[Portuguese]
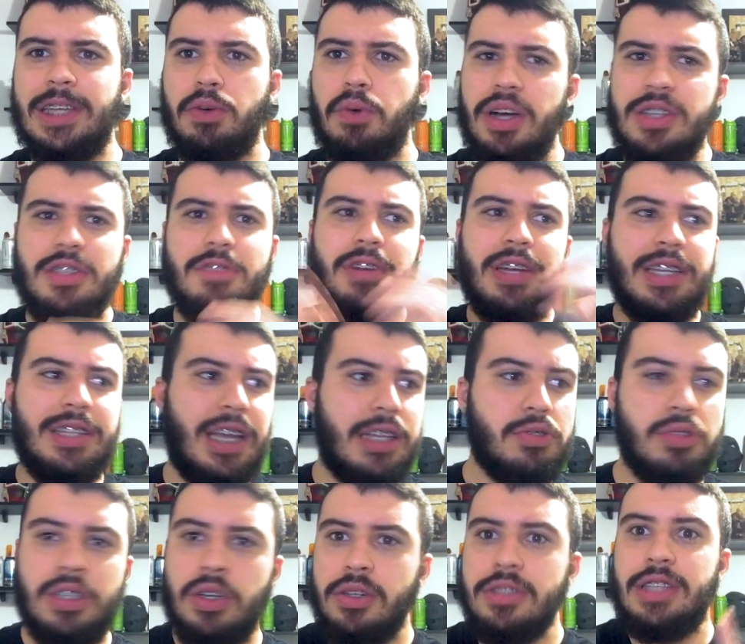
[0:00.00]
quais
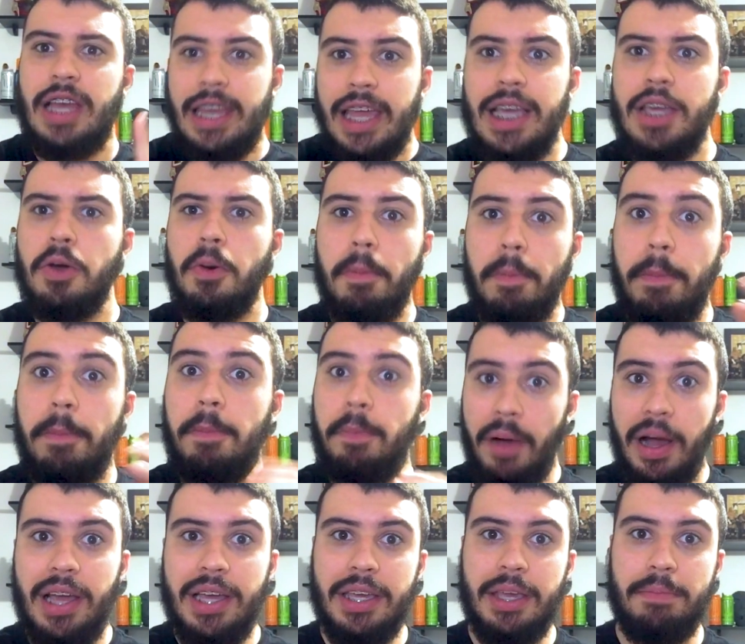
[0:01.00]
rivalidades você gostaria que o
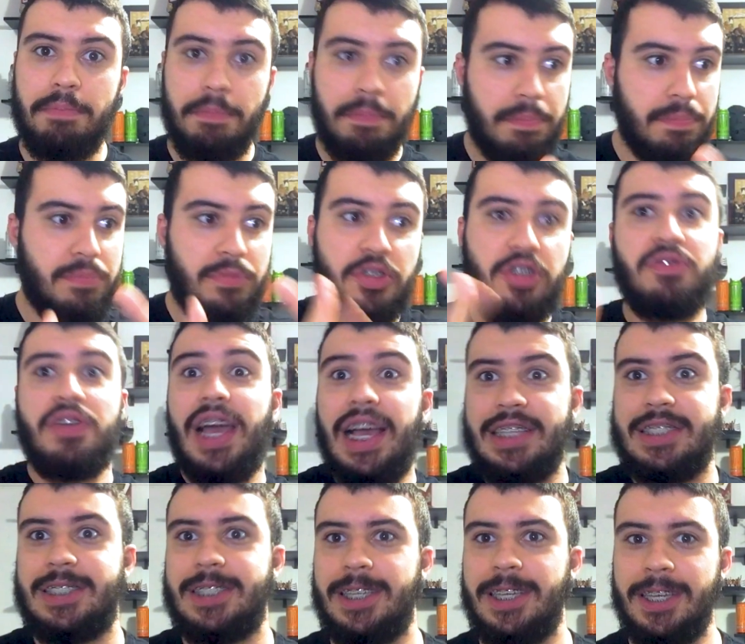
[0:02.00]
Punk
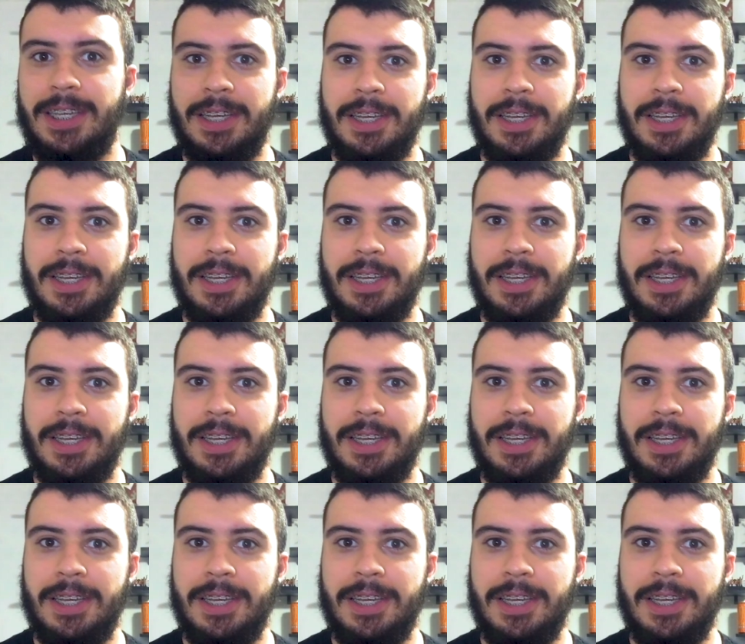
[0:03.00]
tivesse.